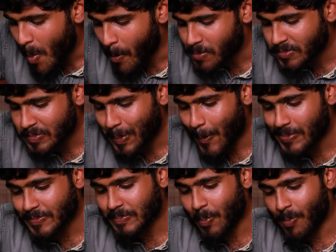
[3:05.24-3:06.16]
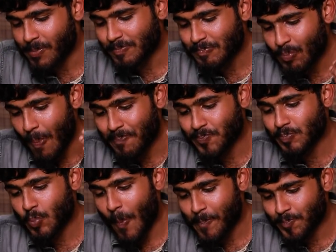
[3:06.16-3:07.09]
இந்த ஒரு சிக்கன் வந்து ஃபேட்
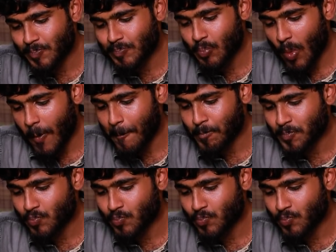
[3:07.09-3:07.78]
லாஸ்க்கும் ஹெல்ப் பண்ணும் அப்படின்னு சொல்லி